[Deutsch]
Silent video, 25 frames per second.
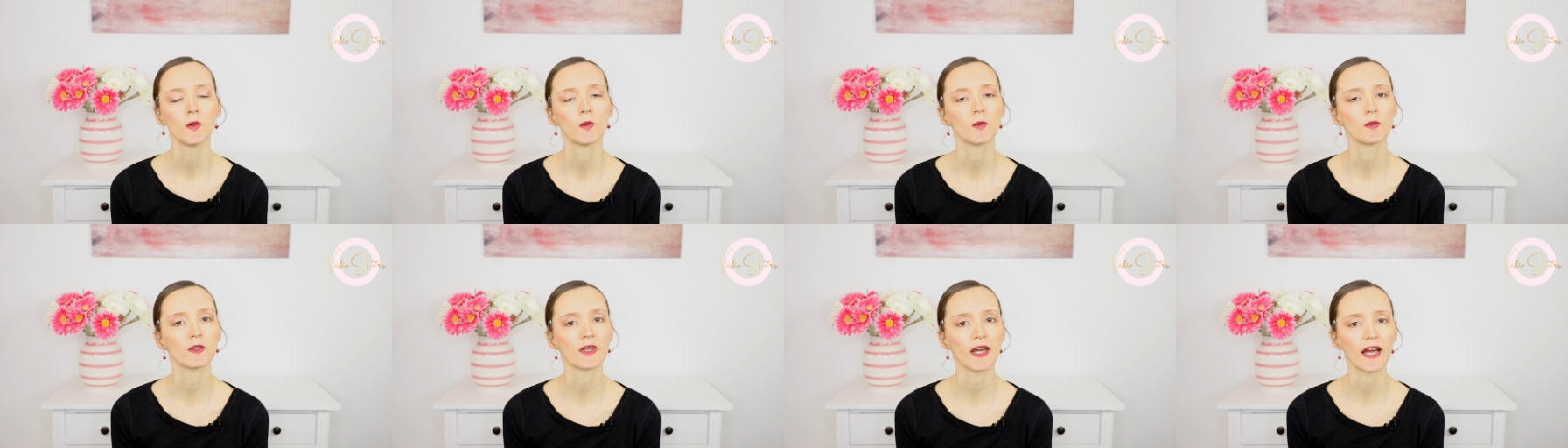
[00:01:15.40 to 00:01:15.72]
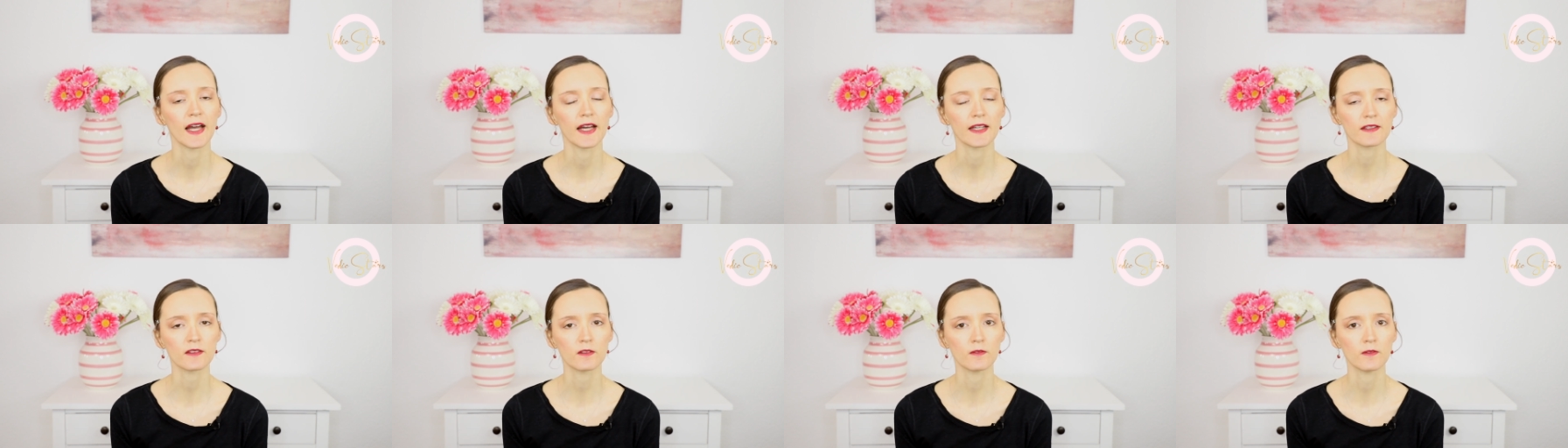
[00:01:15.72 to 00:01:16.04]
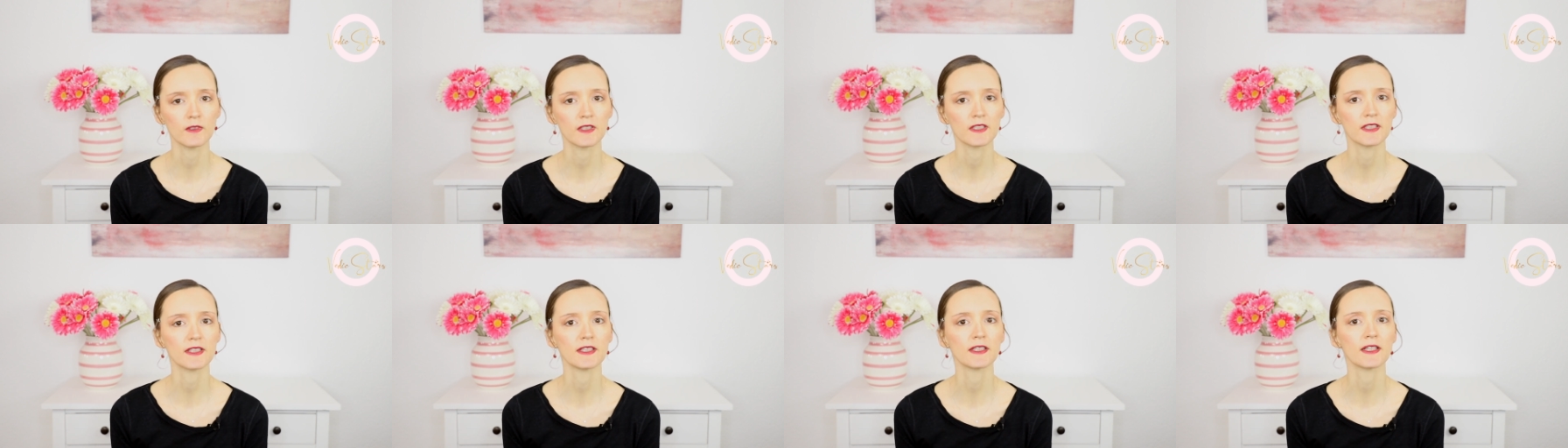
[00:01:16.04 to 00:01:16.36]
und da hatten
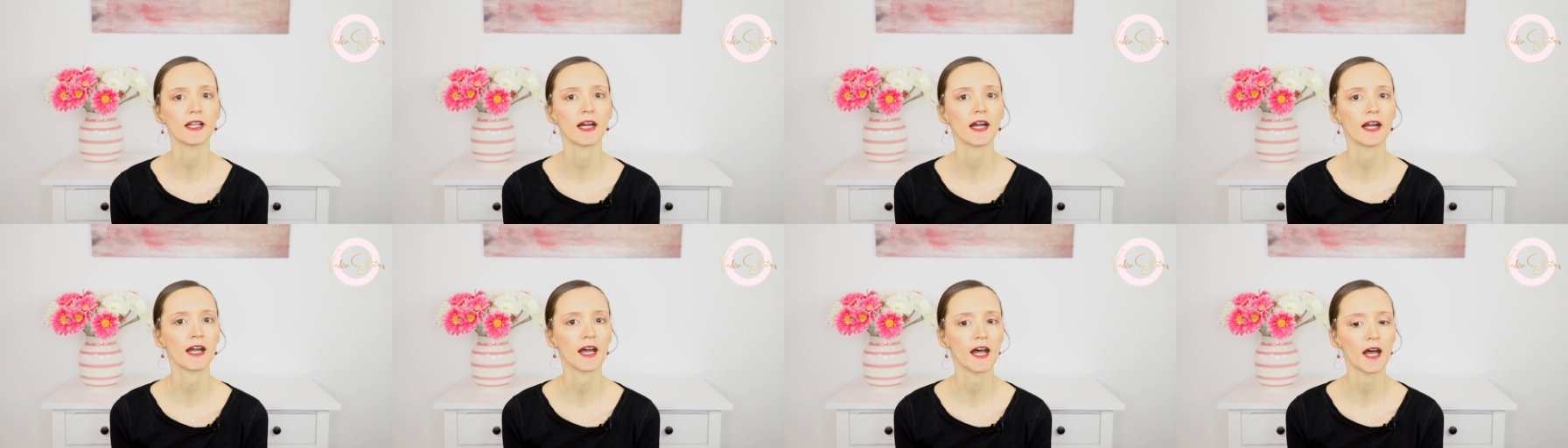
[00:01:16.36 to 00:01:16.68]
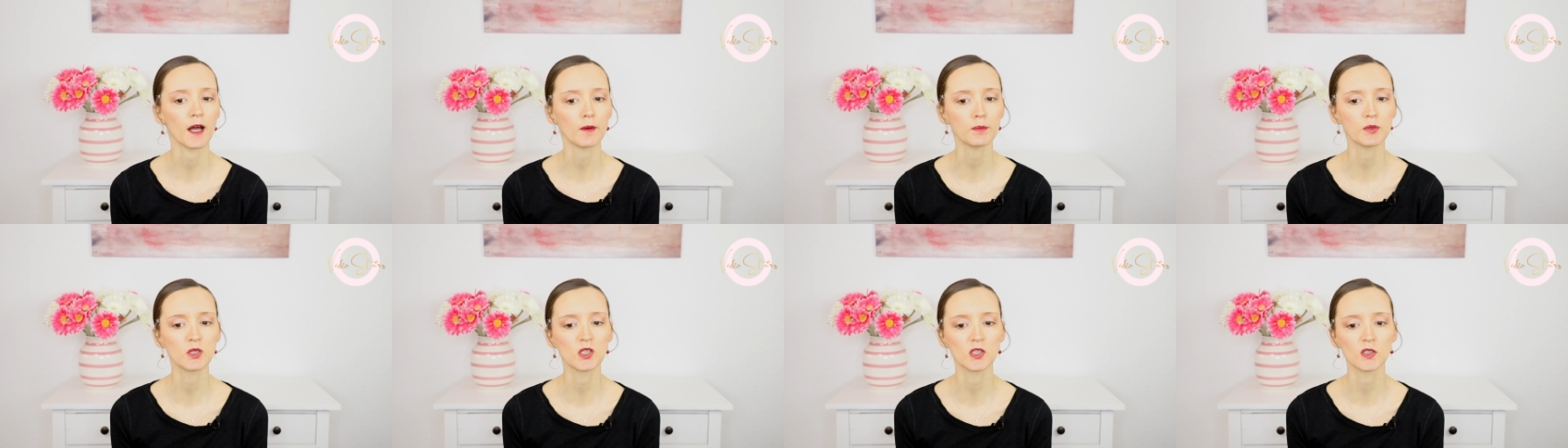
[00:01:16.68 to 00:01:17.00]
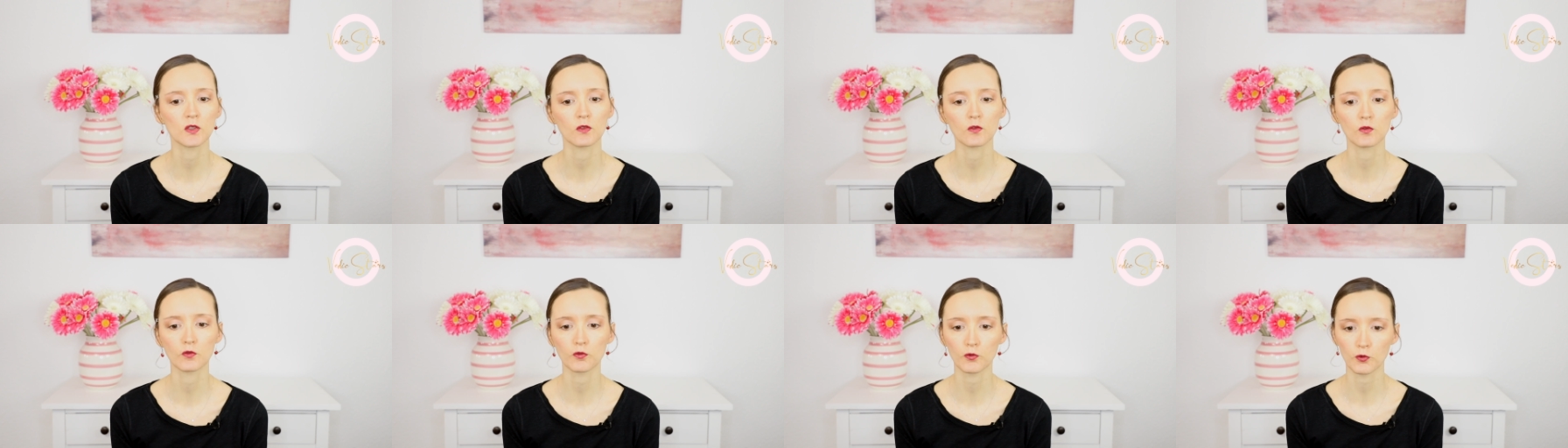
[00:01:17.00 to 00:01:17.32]
wir den
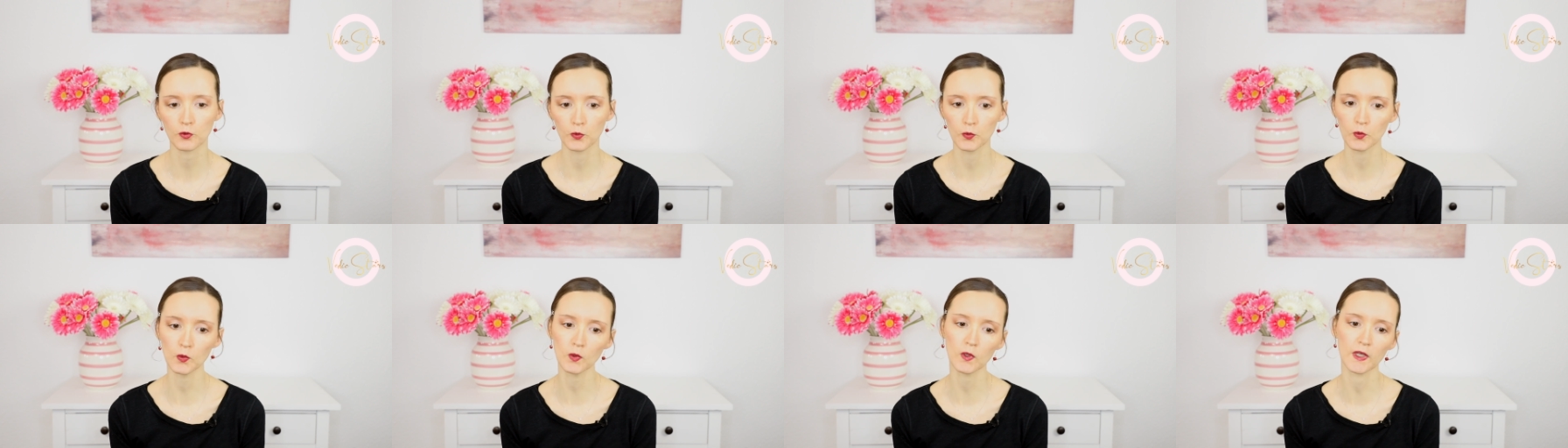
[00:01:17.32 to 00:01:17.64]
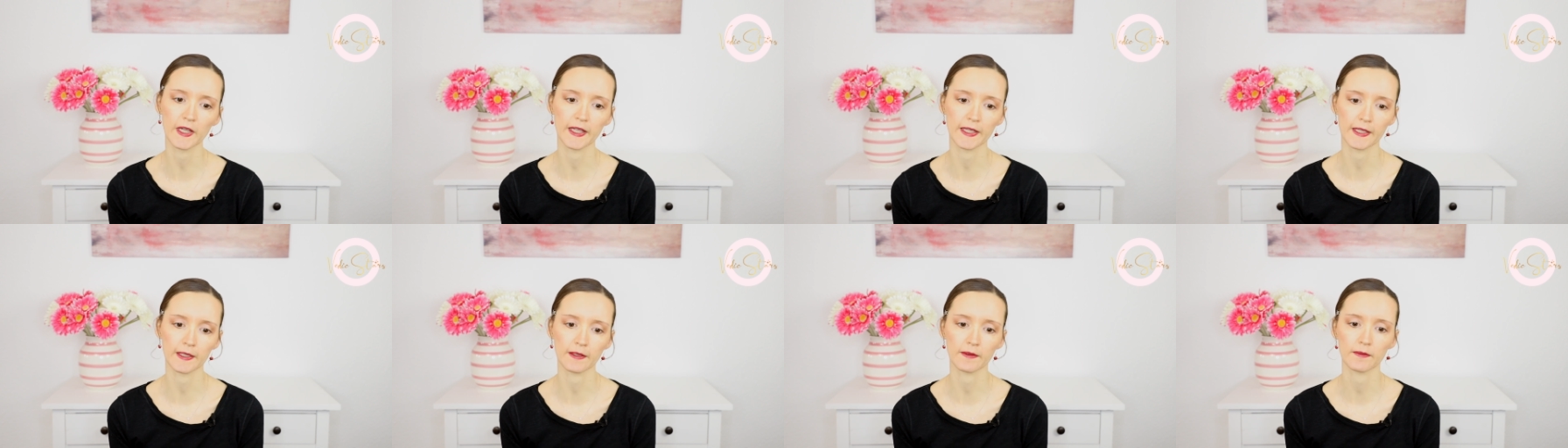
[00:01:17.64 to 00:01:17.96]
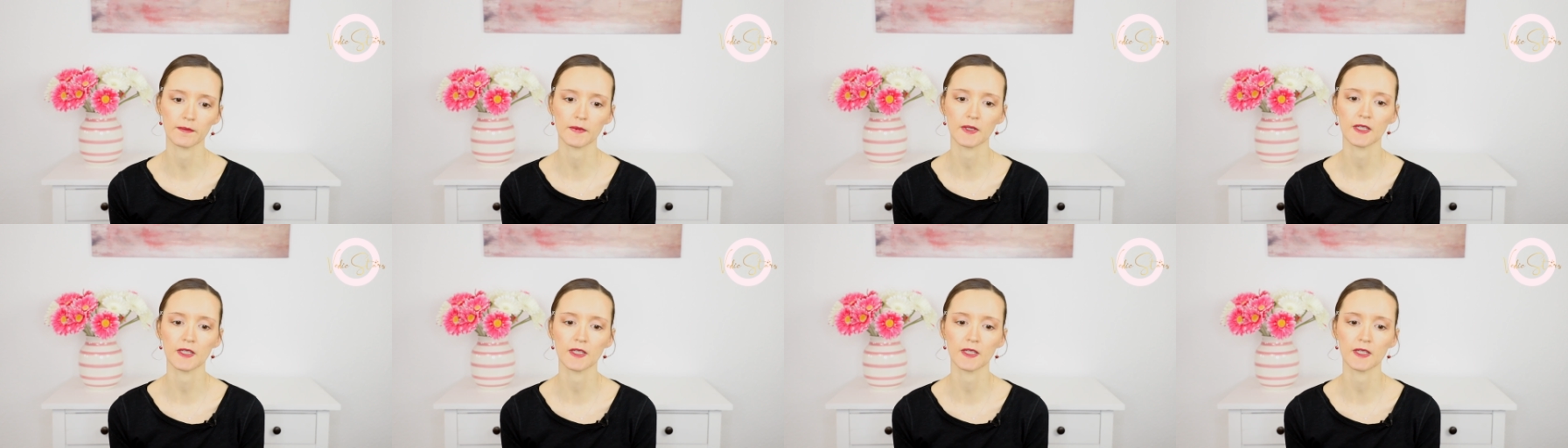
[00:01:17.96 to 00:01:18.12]
arabischen Frühling,